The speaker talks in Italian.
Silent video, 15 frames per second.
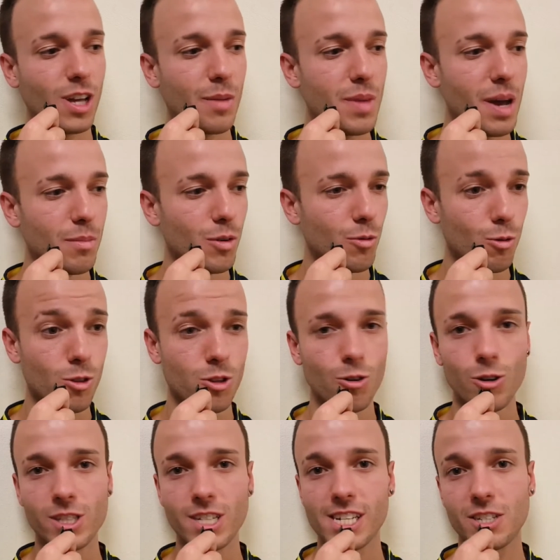che abbiamo
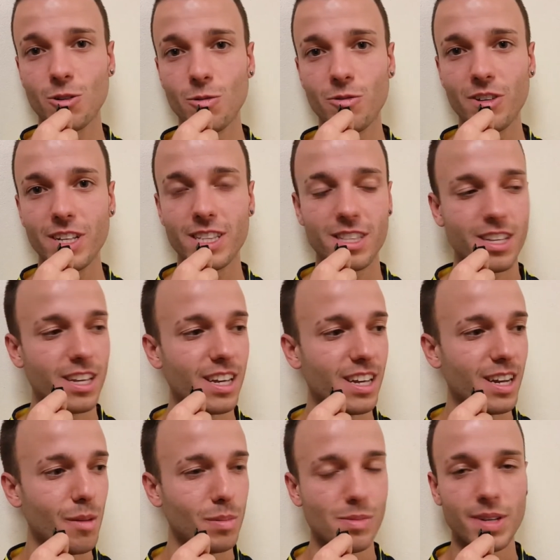avuto tre sconfitte
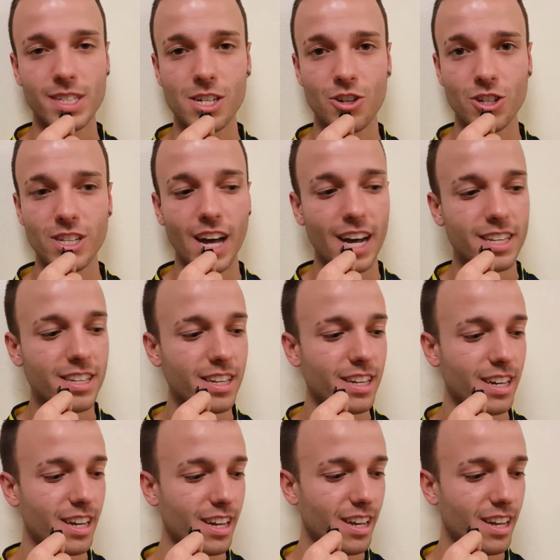le prime tre giornate.